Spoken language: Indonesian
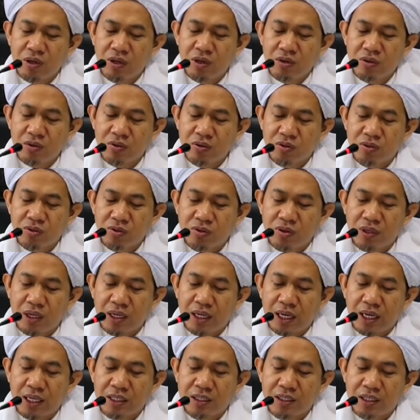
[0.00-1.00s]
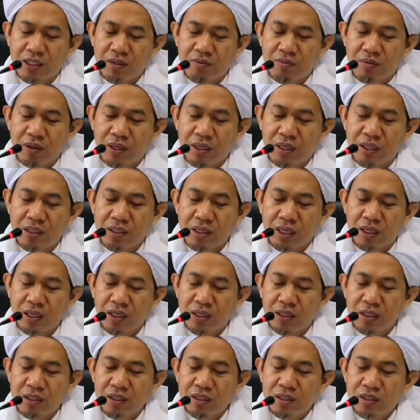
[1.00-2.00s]
wal usnu dan asil
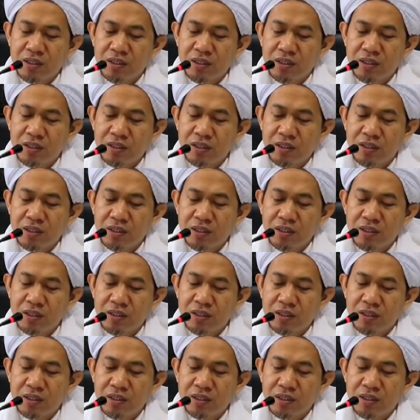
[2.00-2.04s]
baginya